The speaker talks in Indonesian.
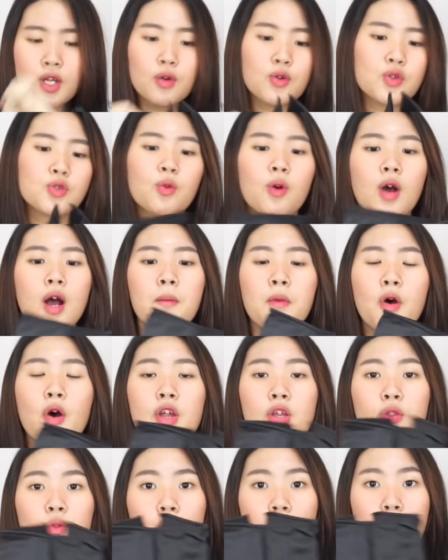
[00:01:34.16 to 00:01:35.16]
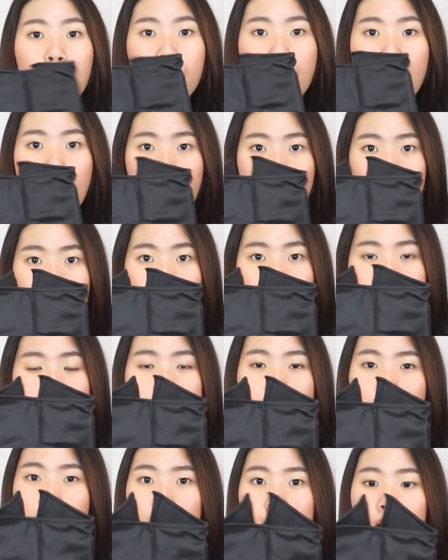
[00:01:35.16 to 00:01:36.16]
aku suka bawah itu lebar jadi
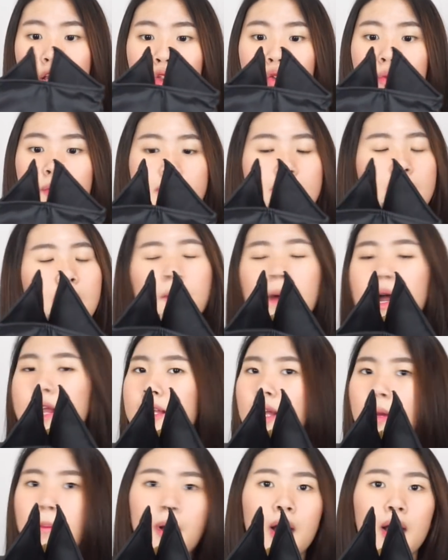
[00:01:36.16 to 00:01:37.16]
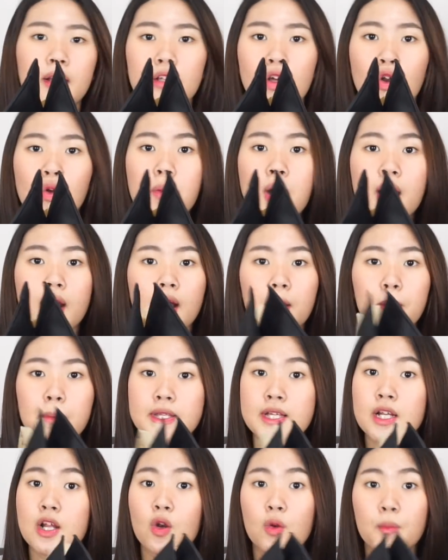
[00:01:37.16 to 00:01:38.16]
kalian tuh bisa banyak banget naruh barang bisa
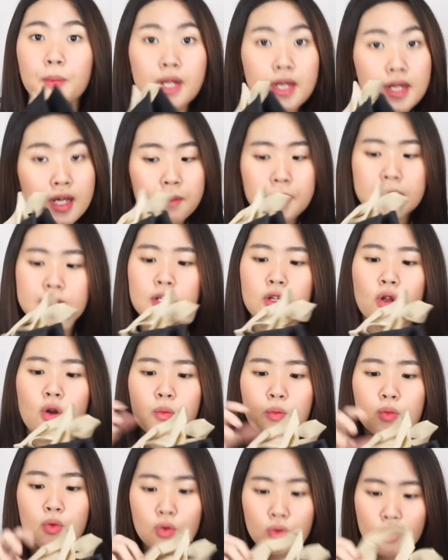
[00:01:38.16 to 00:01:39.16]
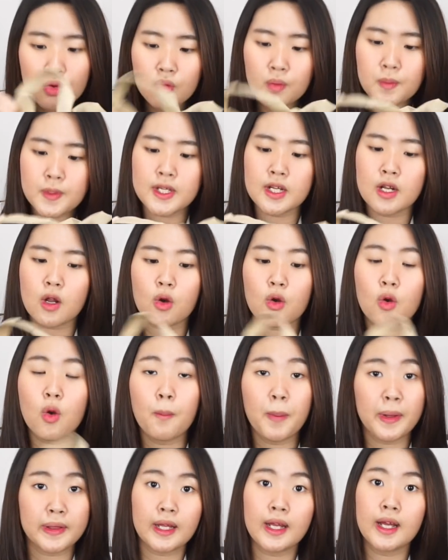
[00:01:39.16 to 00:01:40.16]
naruh binder bisa naruh buku bisa naruh
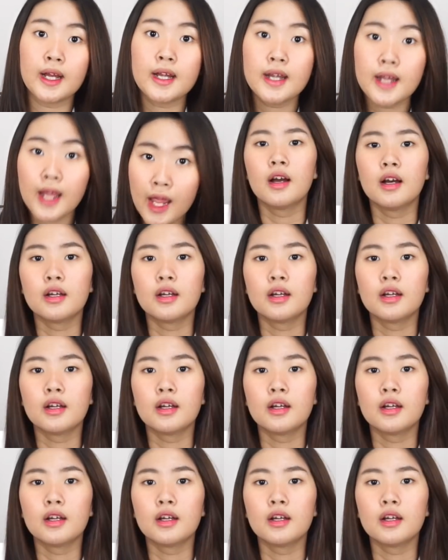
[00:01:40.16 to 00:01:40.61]
dompet yang gede